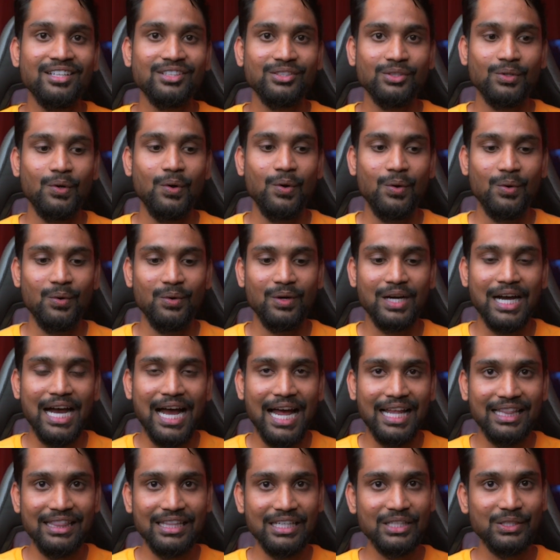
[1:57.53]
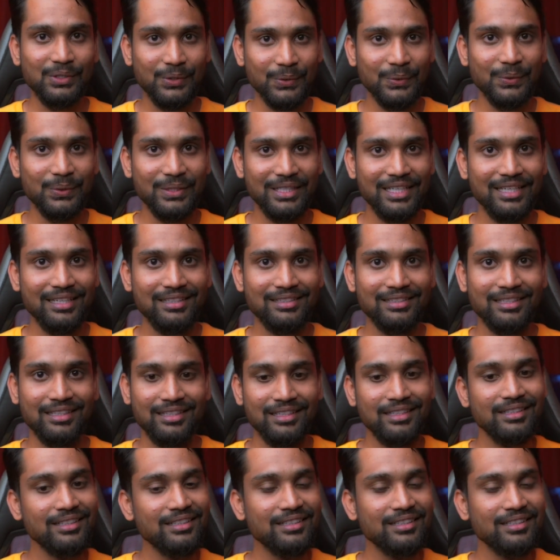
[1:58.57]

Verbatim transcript: ஸோ அந்த டூ இயர்ஸில்